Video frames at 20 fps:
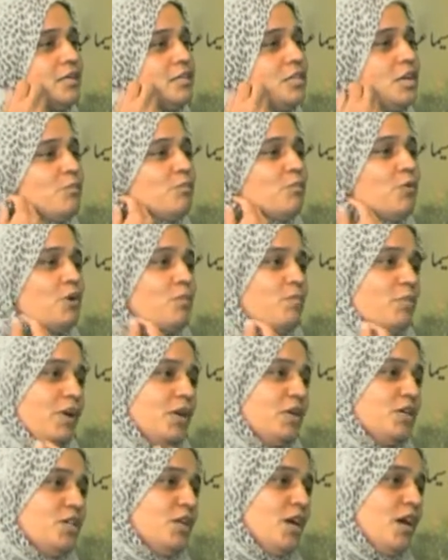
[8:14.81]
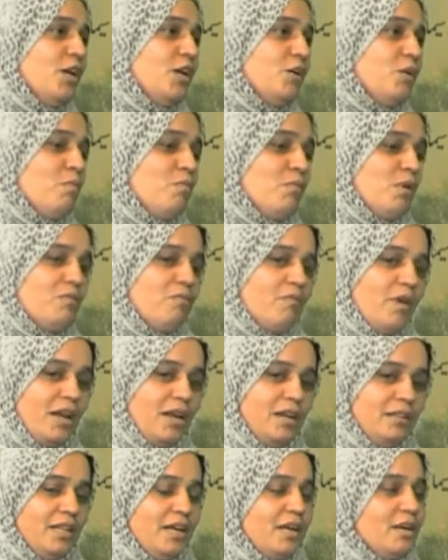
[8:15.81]
जब कोई परेशानी हो अपने
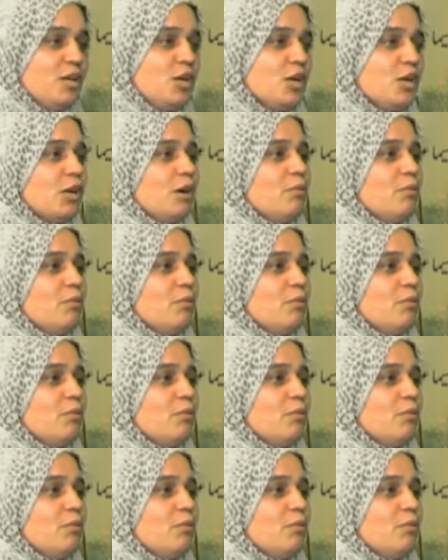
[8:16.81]
वालदेन की